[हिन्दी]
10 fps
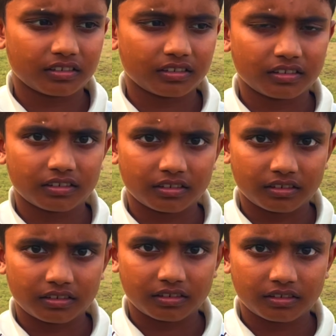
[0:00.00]
दिव्यांश ने
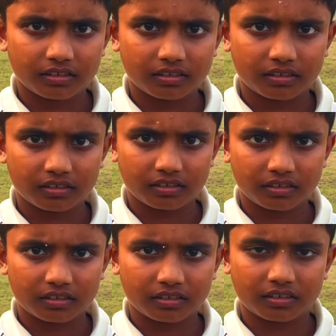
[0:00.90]
आज गलती क्या की
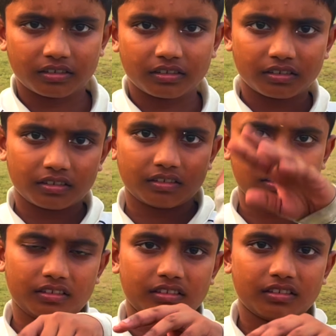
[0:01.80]
है वैसे आप मुझे
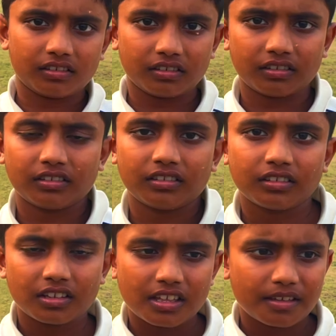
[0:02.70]
नहीं लगता कोई गलती की
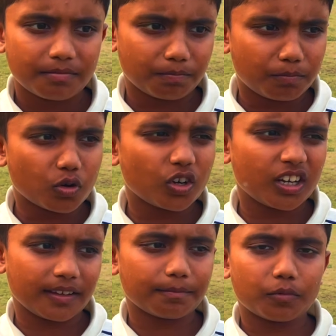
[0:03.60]
होगी की है
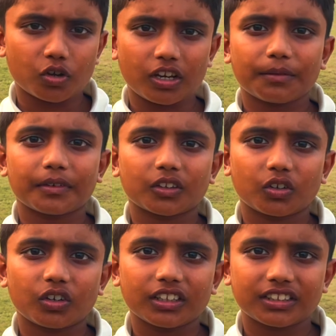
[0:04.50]
बॉलिंग बॉलिंग में
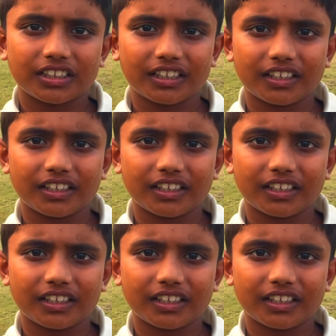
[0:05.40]
थोड़ी सी